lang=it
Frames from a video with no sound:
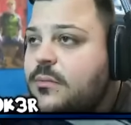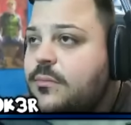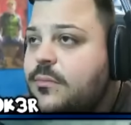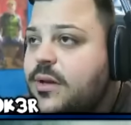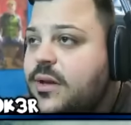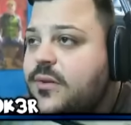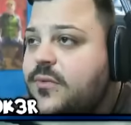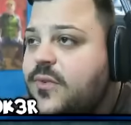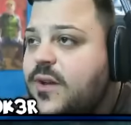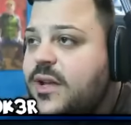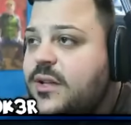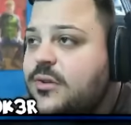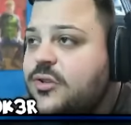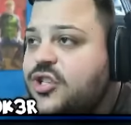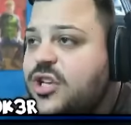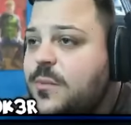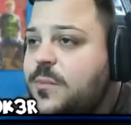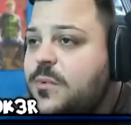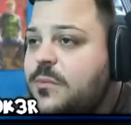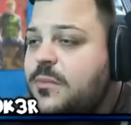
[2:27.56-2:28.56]
Perfetto, non
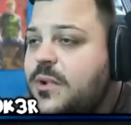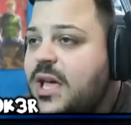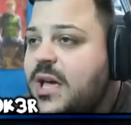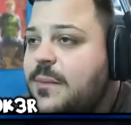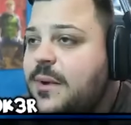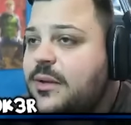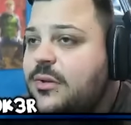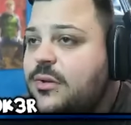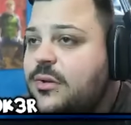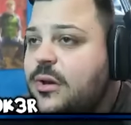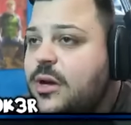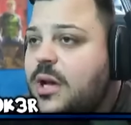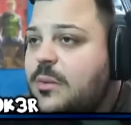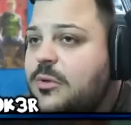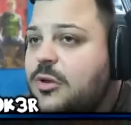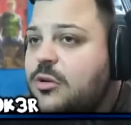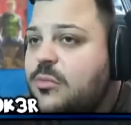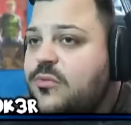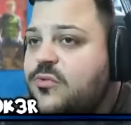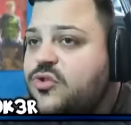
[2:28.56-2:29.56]
c'è problema Non ho
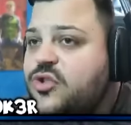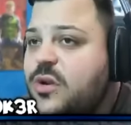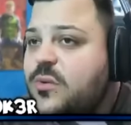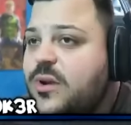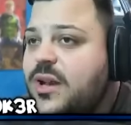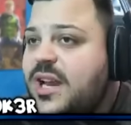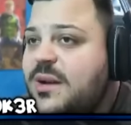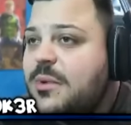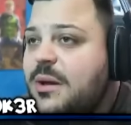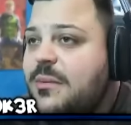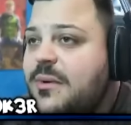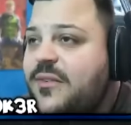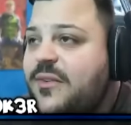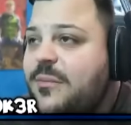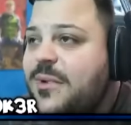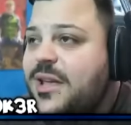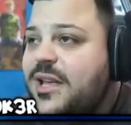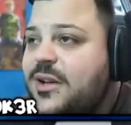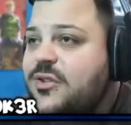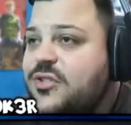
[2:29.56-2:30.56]
capito come funziona quell'arma ma va
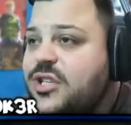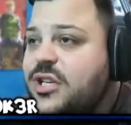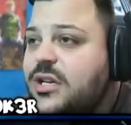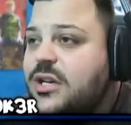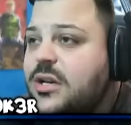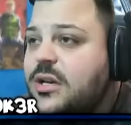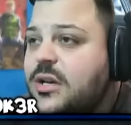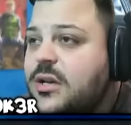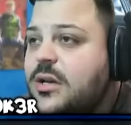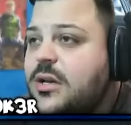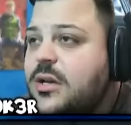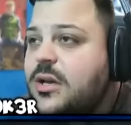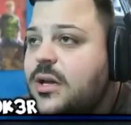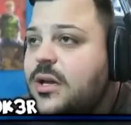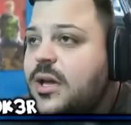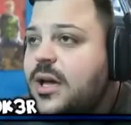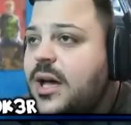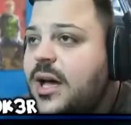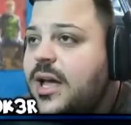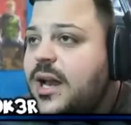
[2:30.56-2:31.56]
bene così
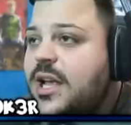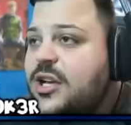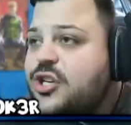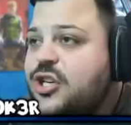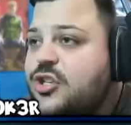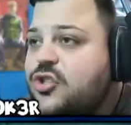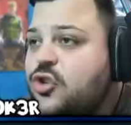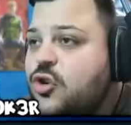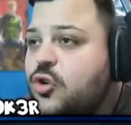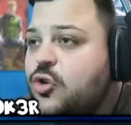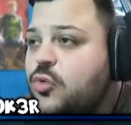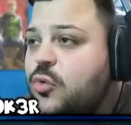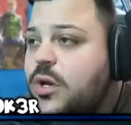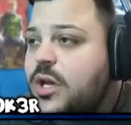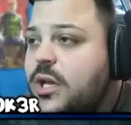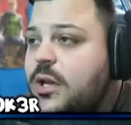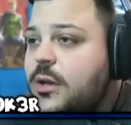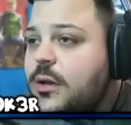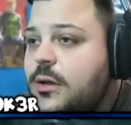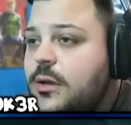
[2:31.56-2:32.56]
Allora, ce ne sono
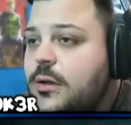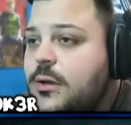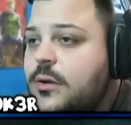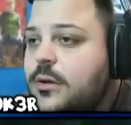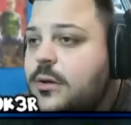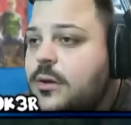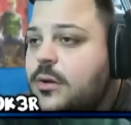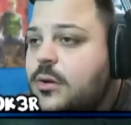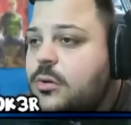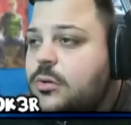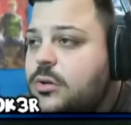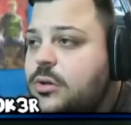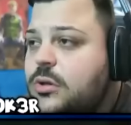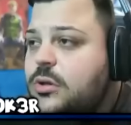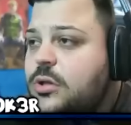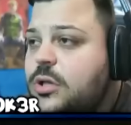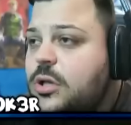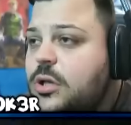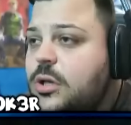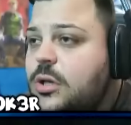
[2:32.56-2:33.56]
due
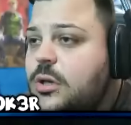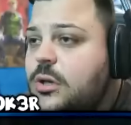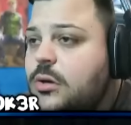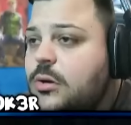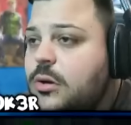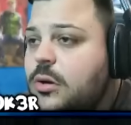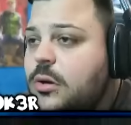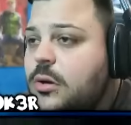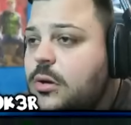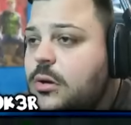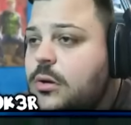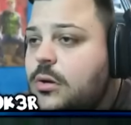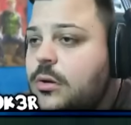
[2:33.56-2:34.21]
Oddio